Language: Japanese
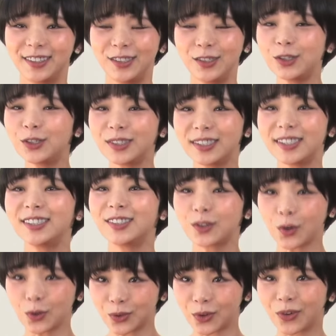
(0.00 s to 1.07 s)
友人
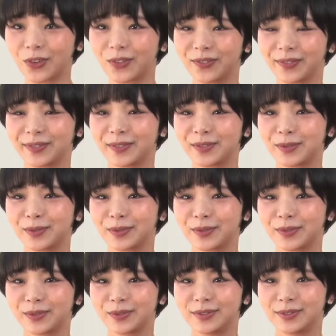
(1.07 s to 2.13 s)
との
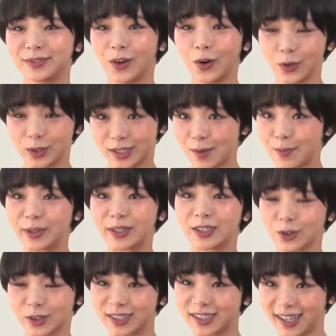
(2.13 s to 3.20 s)
おしゃべり
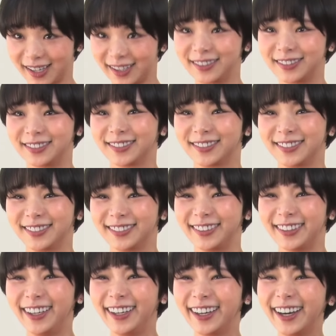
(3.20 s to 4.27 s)
の時間
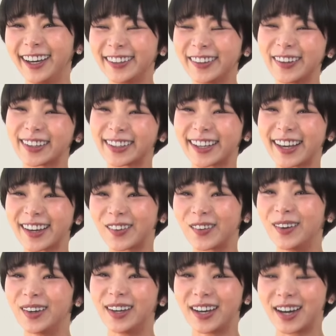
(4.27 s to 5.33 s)
結
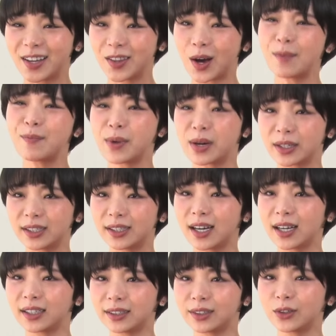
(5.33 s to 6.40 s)
構あのあんまり意
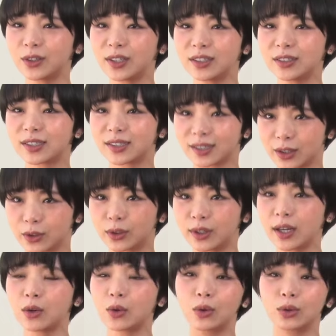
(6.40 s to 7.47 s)
外って言われるんですけど、
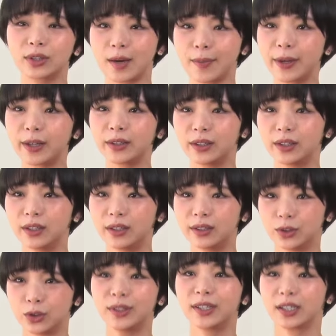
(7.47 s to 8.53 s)
結構喋
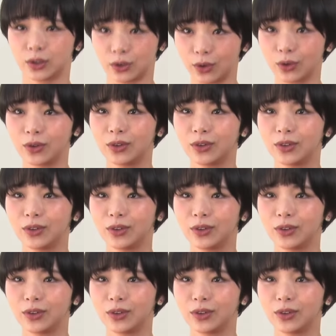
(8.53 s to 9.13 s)
るんですよ